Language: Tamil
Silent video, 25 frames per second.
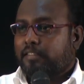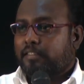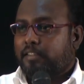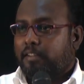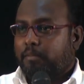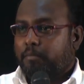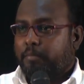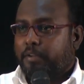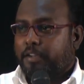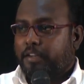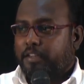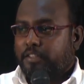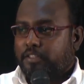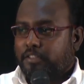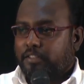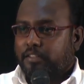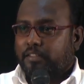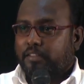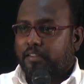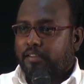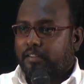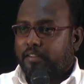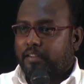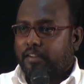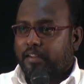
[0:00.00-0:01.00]
நம்ம என்ன
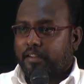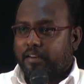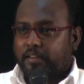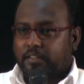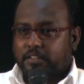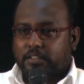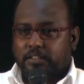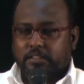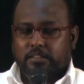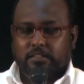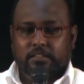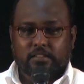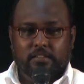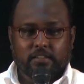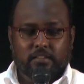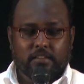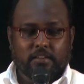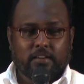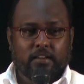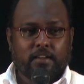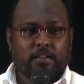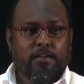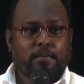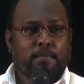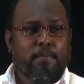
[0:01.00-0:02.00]
செய்திருக்கிறார்
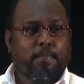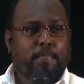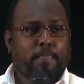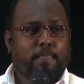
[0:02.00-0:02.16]
ரட்சித்திருக்கிறார்